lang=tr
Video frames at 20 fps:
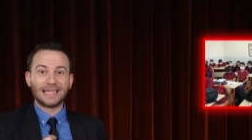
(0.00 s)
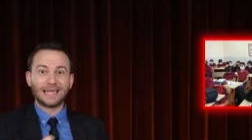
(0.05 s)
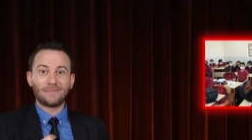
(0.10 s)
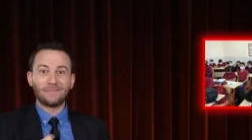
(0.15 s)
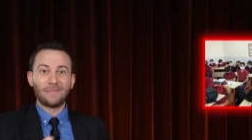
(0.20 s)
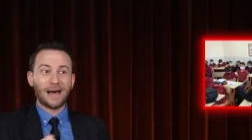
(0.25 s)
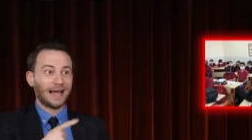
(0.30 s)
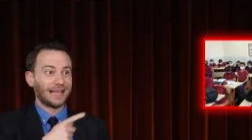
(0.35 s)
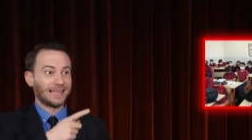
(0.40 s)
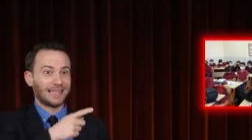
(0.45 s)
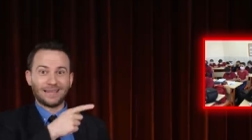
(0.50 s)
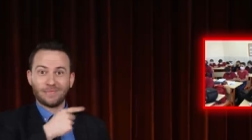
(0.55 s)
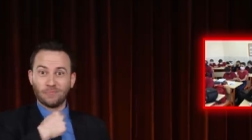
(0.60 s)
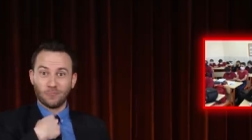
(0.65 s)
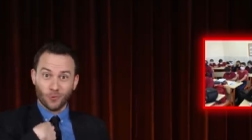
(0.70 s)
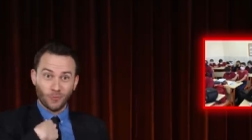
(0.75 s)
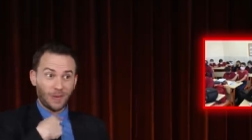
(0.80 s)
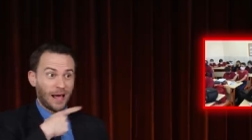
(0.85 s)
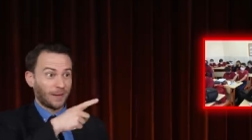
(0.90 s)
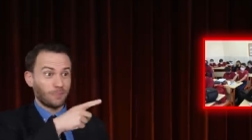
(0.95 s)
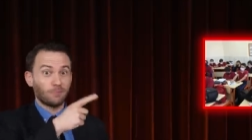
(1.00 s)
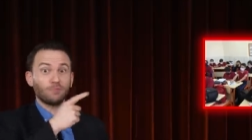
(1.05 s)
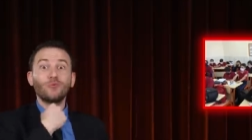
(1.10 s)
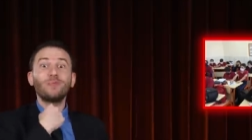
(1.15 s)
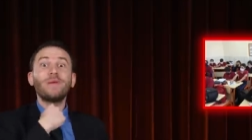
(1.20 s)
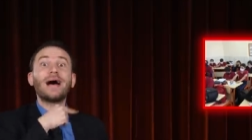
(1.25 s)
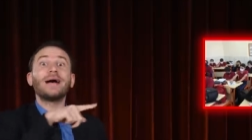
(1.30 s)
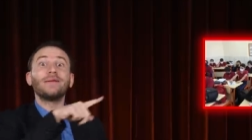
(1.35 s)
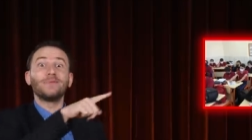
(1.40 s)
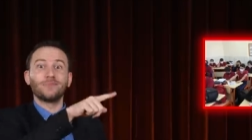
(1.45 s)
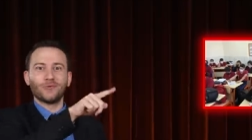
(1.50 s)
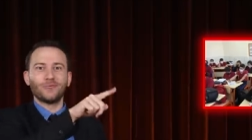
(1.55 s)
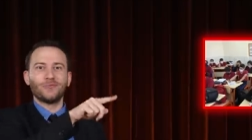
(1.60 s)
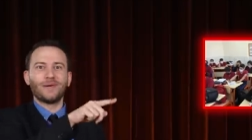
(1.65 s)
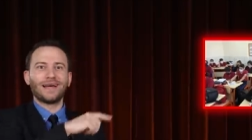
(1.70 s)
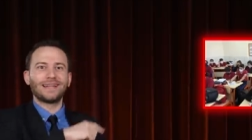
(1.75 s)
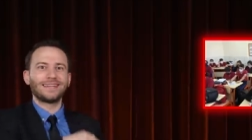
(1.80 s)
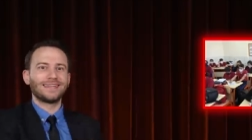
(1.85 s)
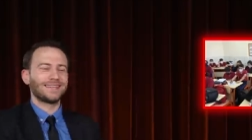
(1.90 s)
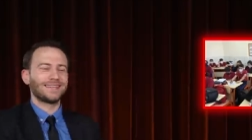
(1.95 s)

tahtaya diye. Bu ön